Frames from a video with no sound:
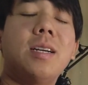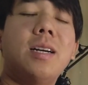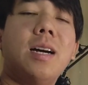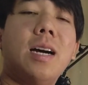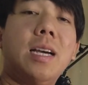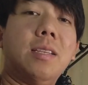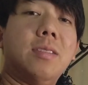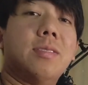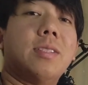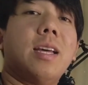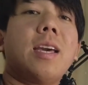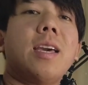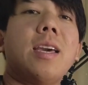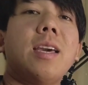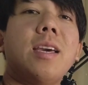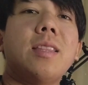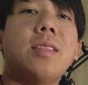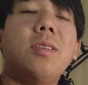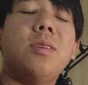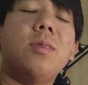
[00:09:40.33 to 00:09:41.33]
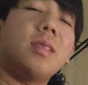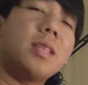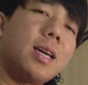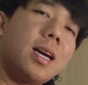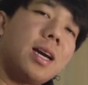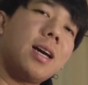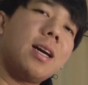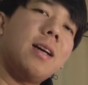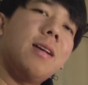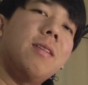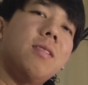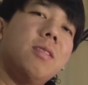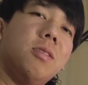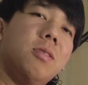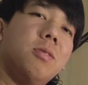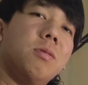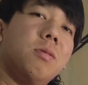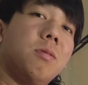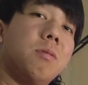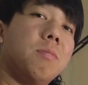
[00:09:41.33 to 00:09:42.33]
uh, yung sakit, yun nga yung